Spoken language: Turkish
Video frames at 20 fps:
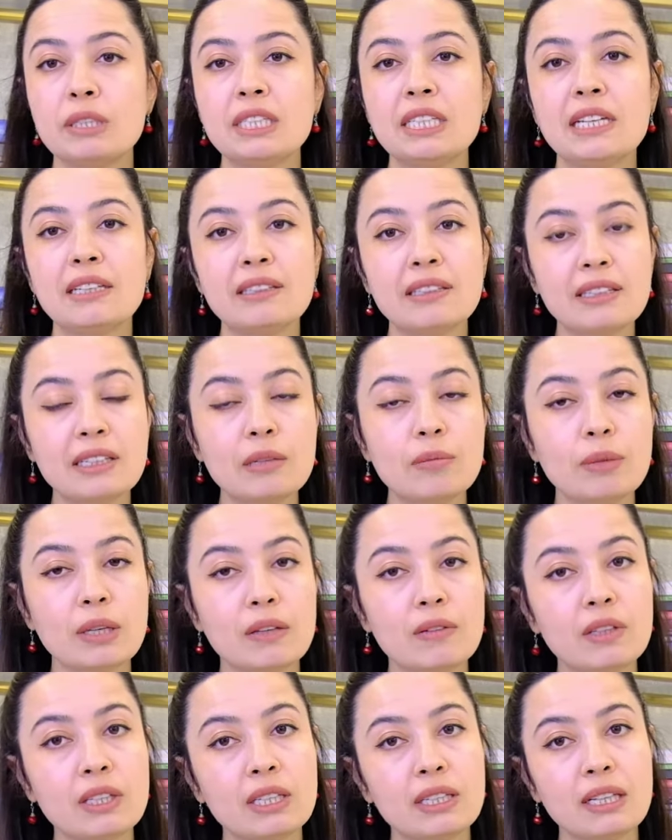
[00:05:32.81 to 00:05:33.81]
Yetkili
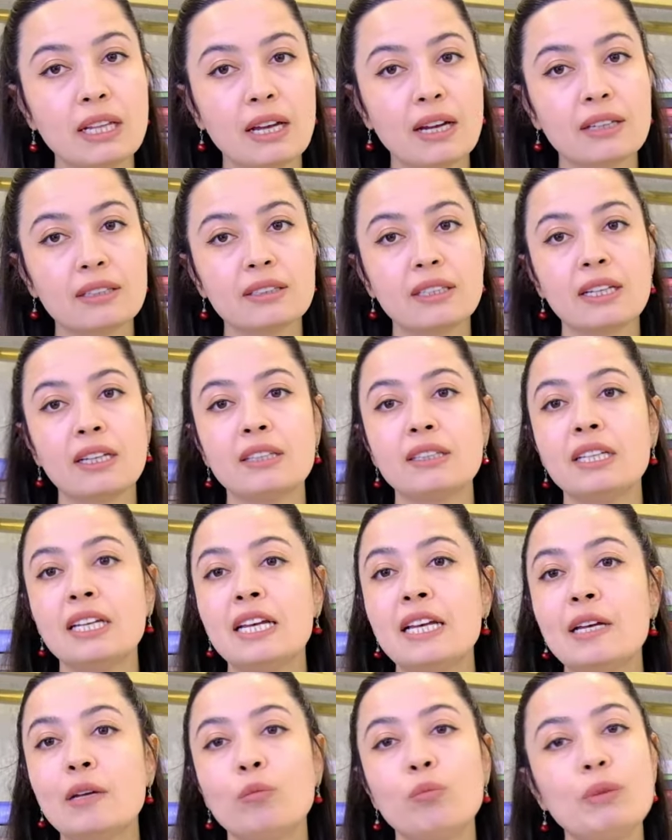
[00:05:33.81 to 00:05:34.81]
mevkilerden
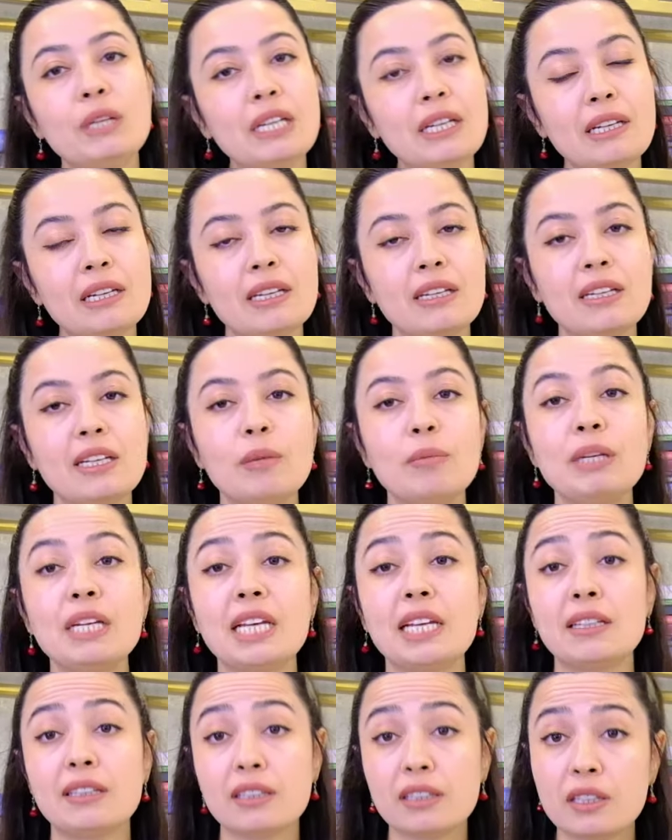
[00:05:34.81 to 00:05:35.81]
birileriyle bir
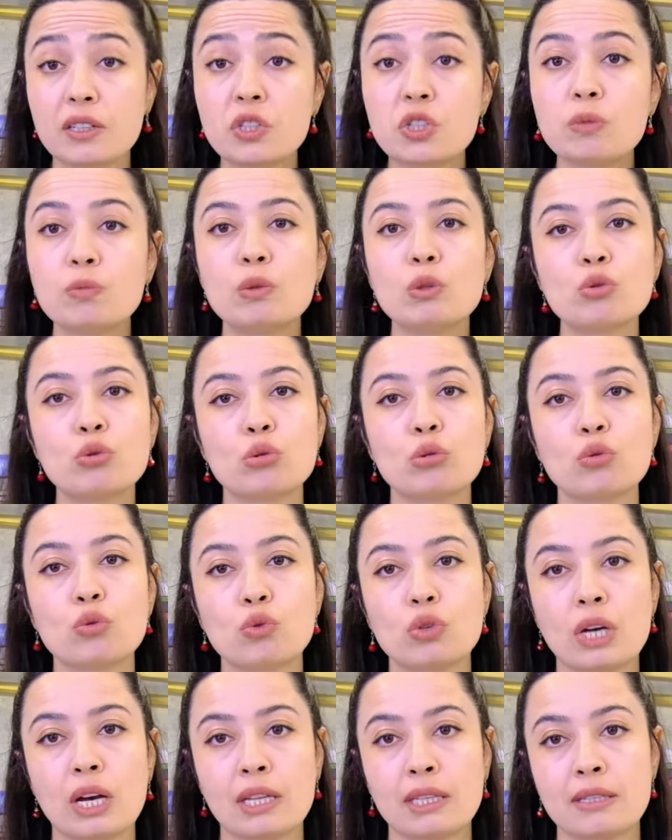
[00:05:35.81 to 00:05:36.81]
etkileşim de
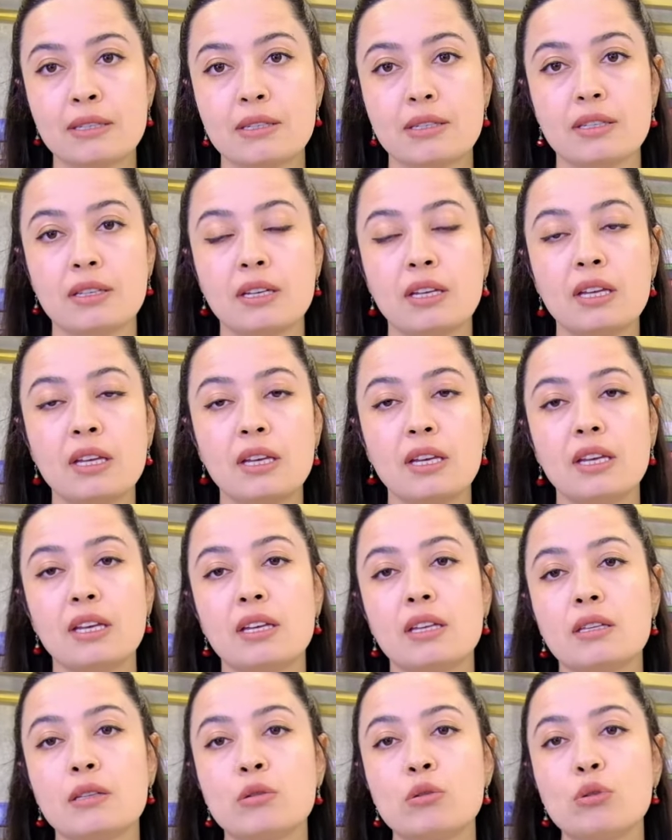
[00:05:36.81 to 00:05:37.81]
sunacağınızı
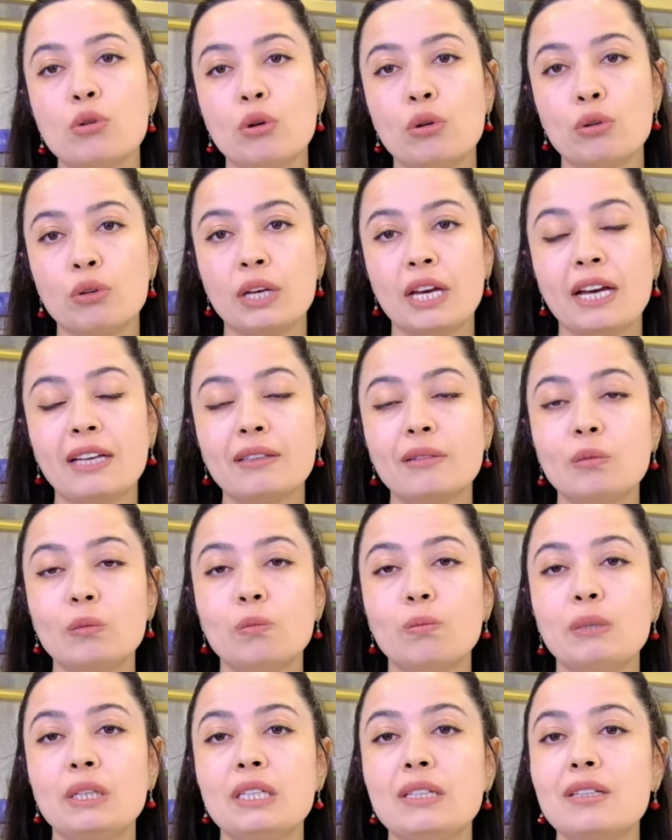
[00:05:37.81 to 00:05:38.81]
e, söyleyen
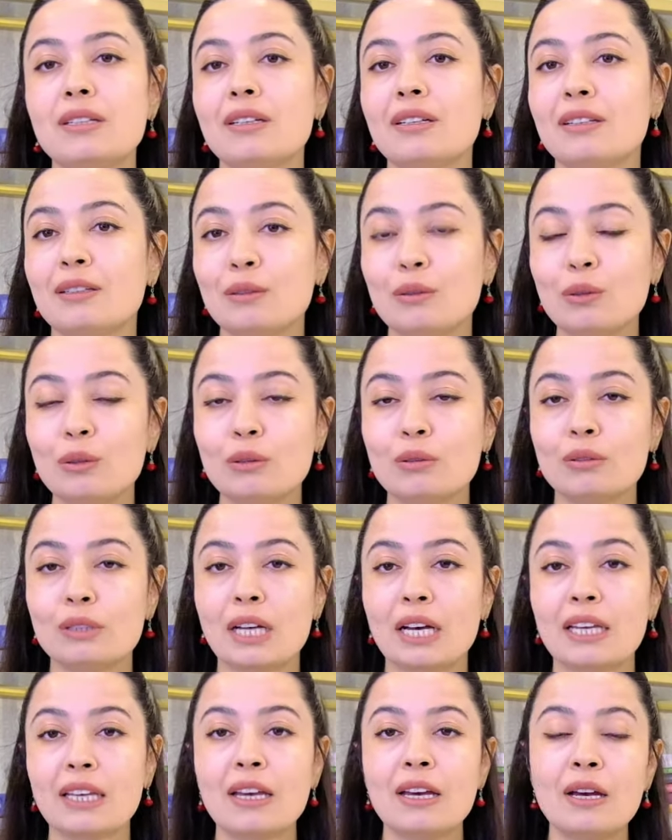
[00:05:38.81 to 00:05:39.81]
bir e,
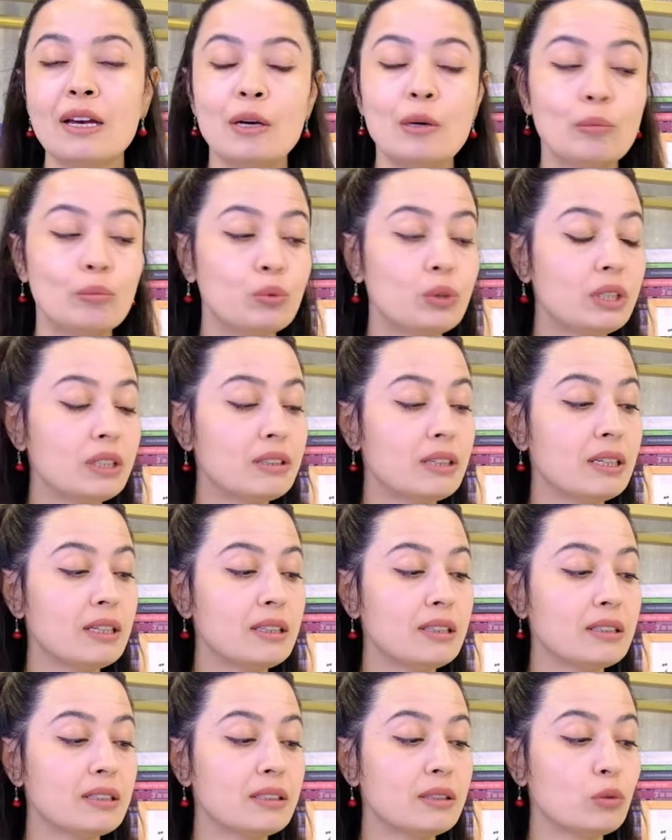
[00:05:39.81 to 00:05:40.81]
dolunay.
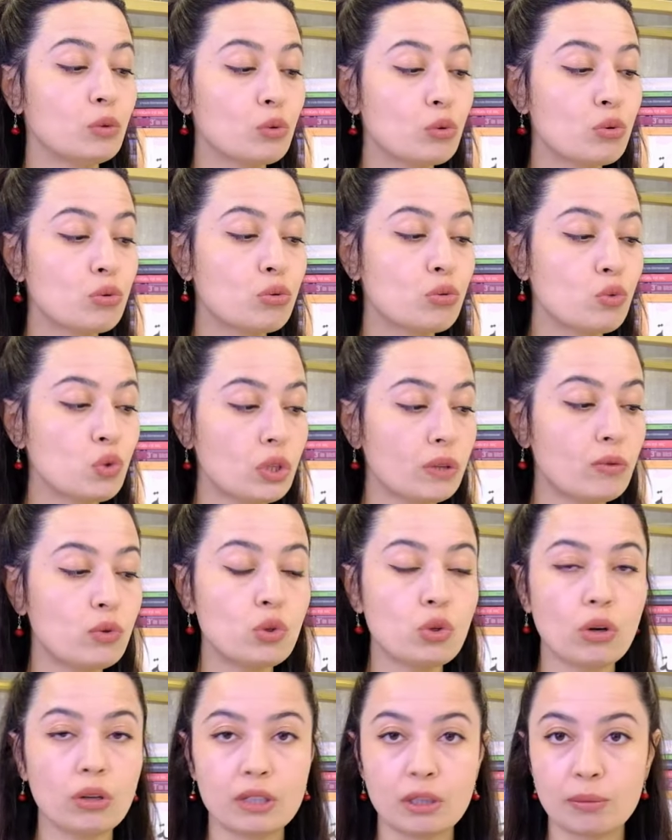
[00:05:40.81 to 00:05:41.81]
Burada e, 9. evin
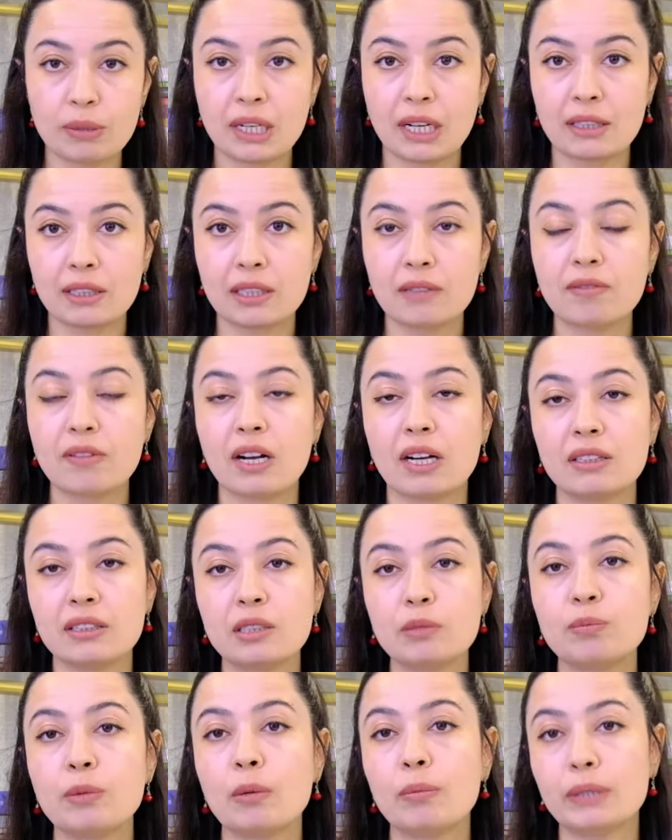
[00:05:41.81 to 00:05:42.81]
şöyle de bir anlamı
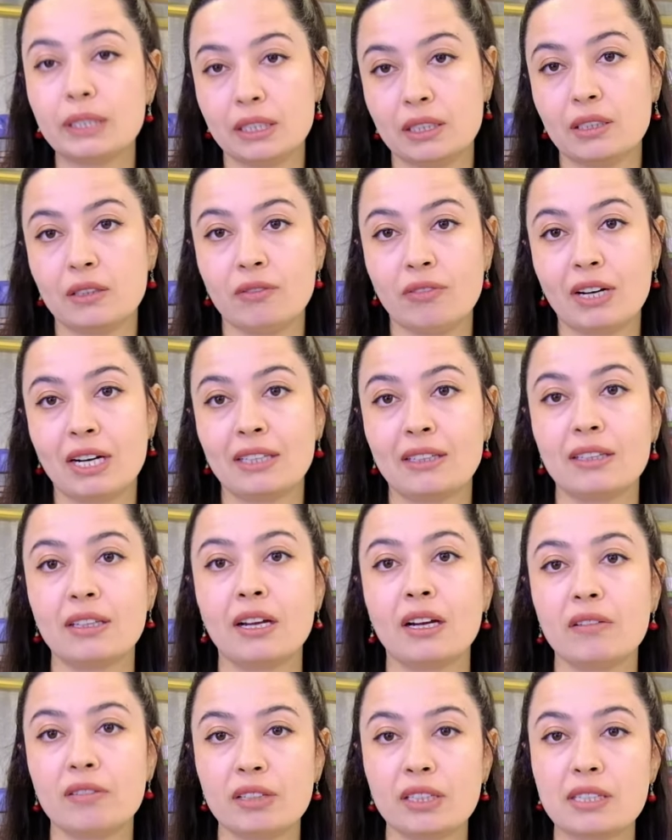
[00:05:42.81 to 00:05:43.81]
vardır. Babayı ifade
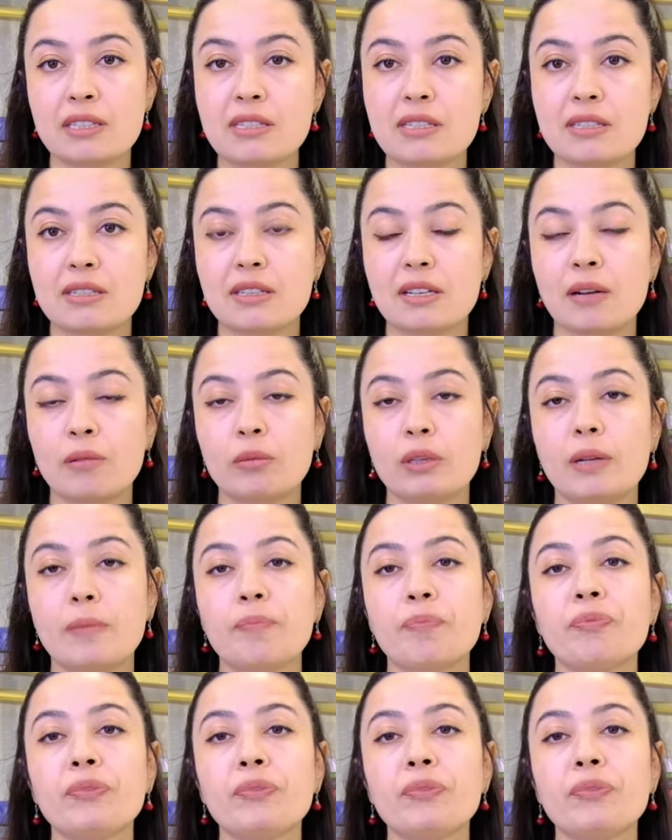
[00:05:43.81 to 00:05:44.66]
eder Vedik sistemde.